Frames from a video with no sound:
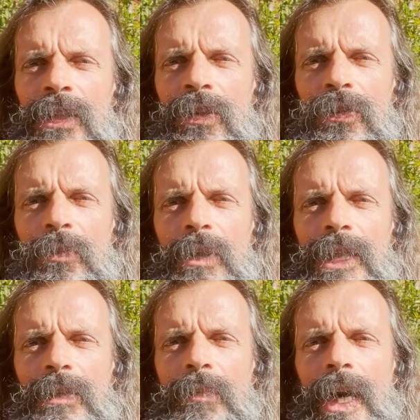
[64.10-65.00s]
notes
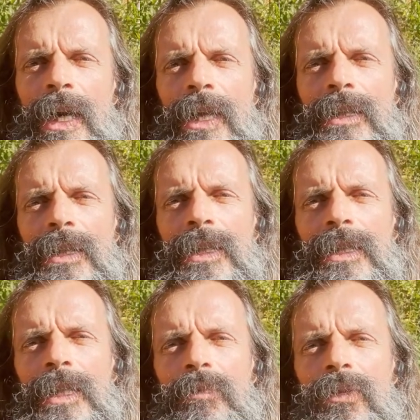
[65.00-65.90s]
prises par un des
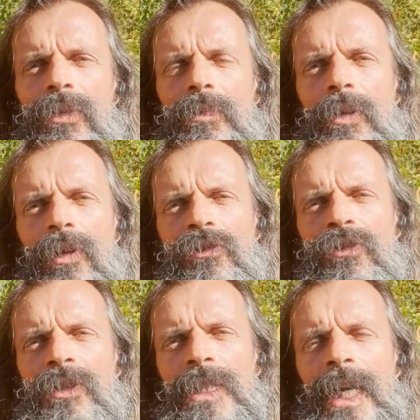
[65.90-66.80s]
disciples proches
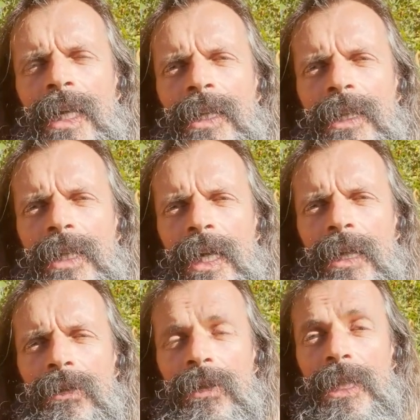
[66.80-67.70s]
de
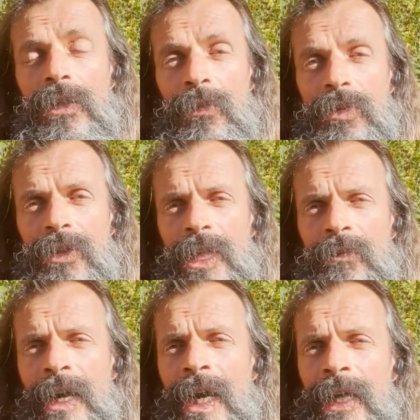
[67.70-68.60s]
Nisargadatta euh, qui comprenait le
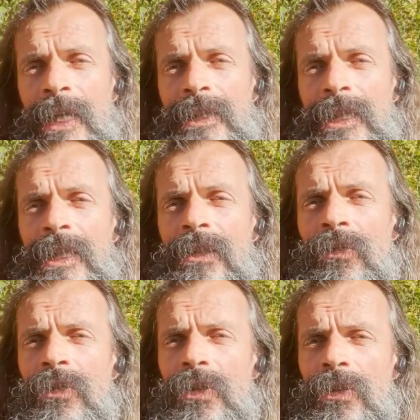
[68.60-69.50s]
Maharati,
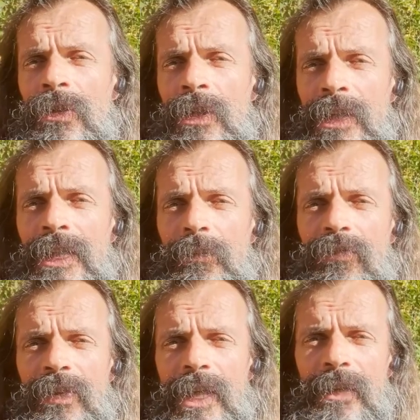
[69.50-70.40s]
donc euh, qui
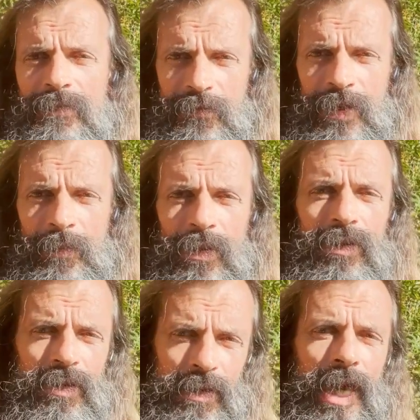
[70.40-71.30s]
pouvait
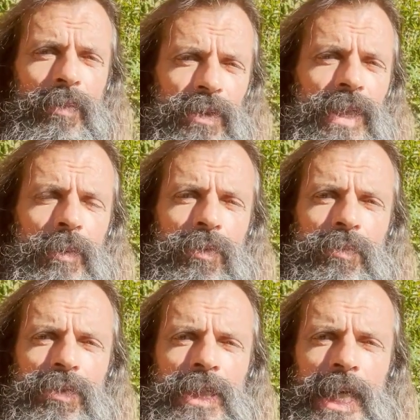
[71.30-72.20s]
vraiment rapporter les
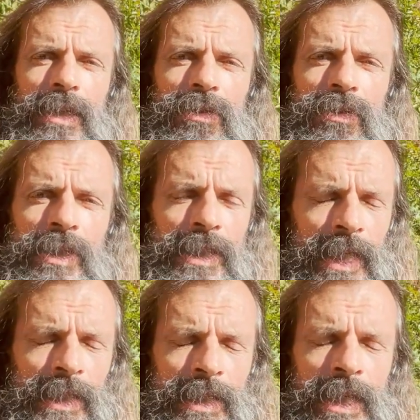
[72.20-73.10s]
propos directs de
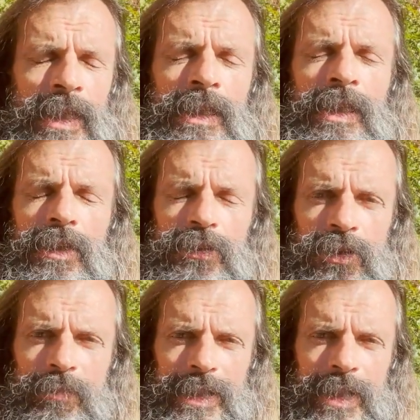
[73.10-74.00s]
Nisargadatta
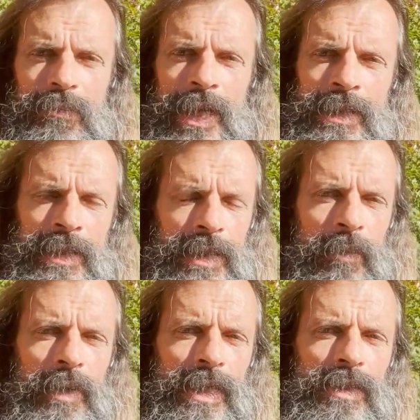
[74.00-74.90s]
sans passer par un
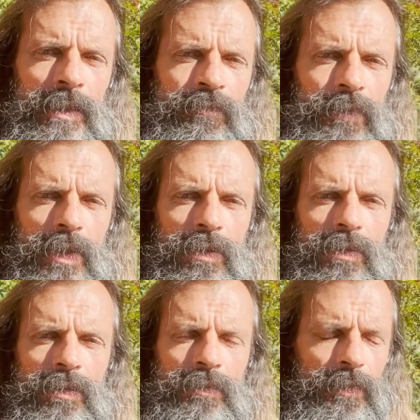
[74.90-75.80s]
interprète euh,
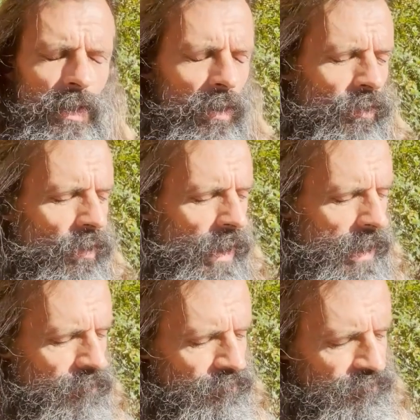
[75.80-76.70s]
en anglais.